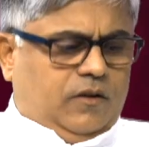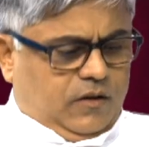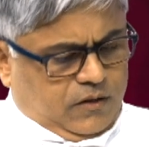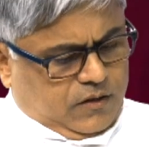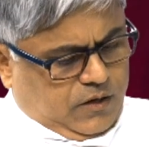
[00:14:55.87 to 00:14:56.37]

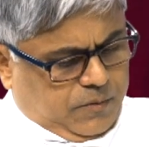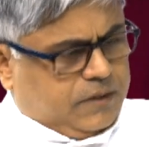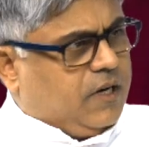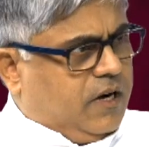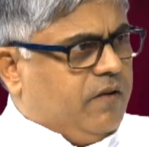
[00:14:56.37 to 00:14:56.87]
இந்த
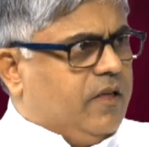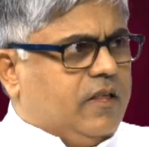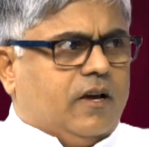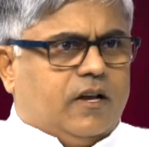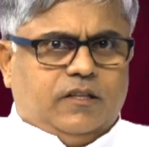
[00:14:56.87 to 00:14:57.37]
இருபத்தி ரெண்டாவது
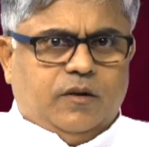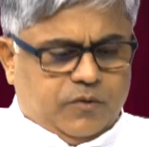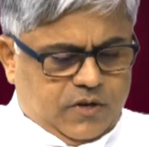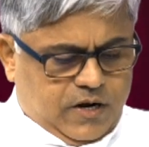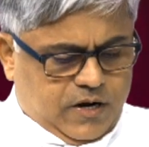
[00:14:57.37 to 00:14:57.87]
அதிகாரத்தை
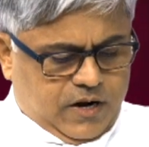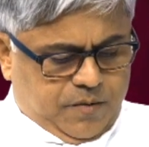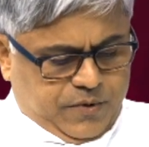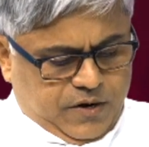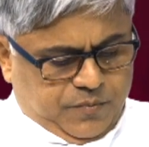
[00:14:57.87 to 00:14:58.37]
முதலிலே
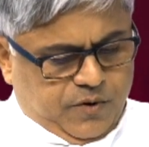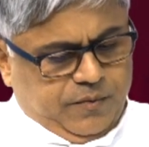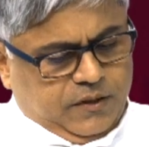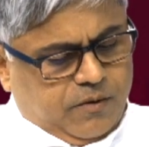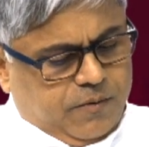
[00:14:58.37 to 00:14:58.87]
நாம் பார்ப்போம்
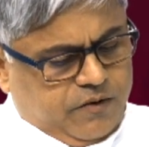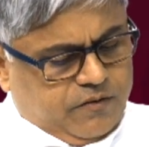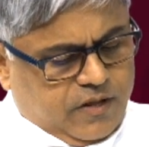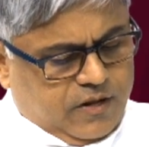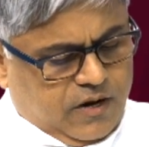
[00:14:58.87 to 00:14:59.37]
இந்த இருபத்தி
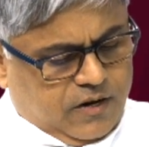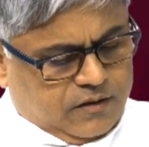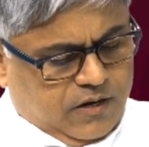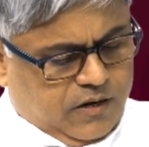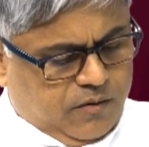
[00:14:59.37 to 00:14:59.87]
ரெண்டு
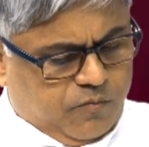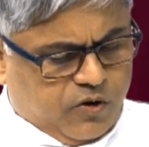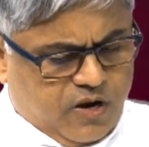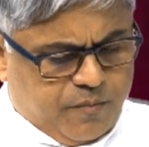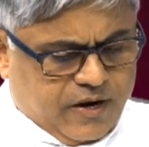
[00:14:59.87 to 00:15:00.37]
அதிகாரத்திலே
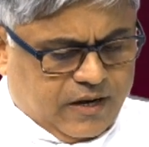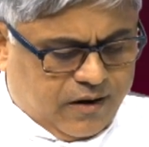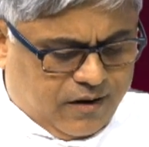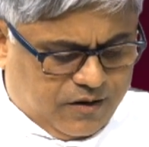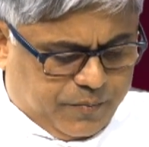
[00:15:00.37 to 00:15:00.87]
முக்கியமாக
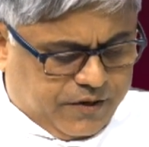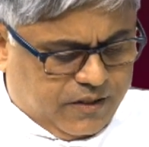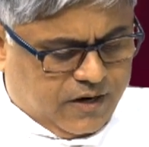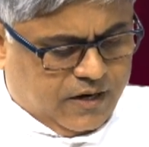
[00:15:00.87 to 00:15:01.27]
இரண்டு பகுதிகள்